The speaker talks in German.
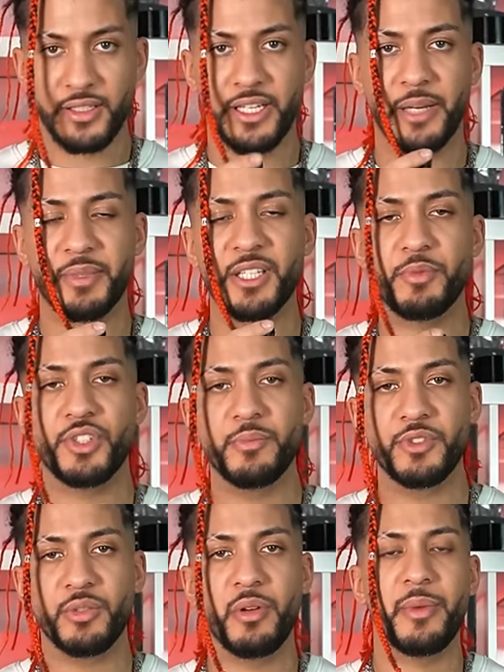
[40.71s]
Ihr habt das
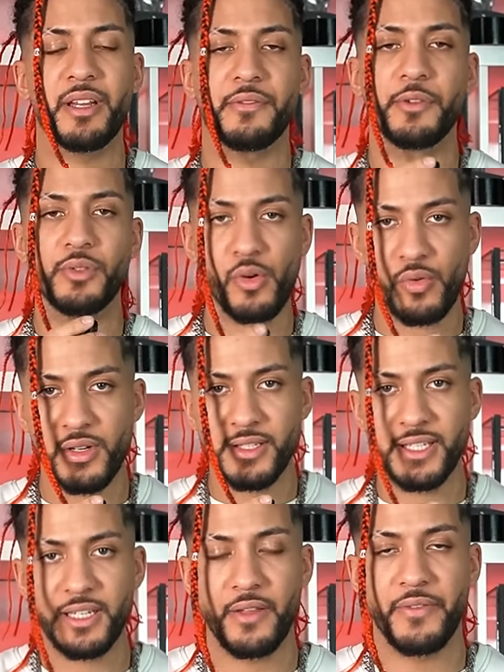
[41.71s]
bestimmt schon mal in meinen Fütterungen
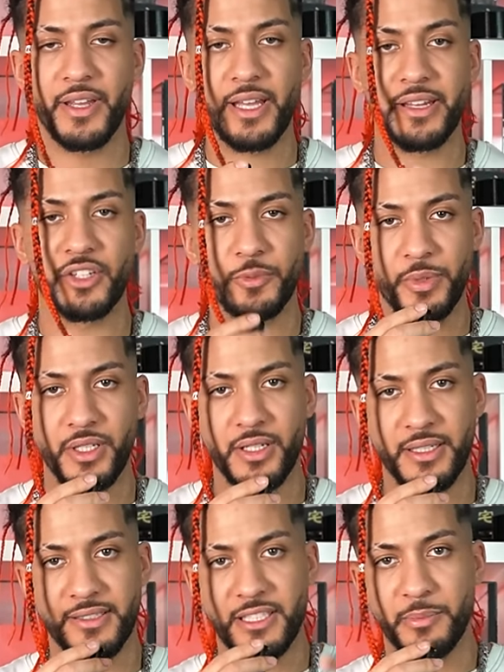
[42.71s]
gesehen, wenn eine Spinne
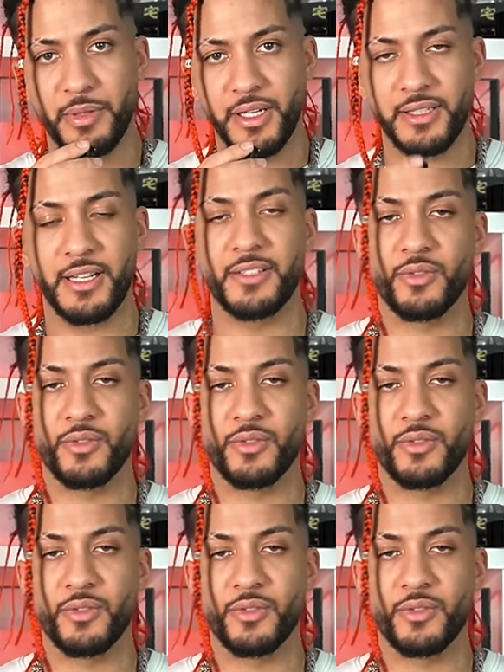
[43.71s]
das Tier packt.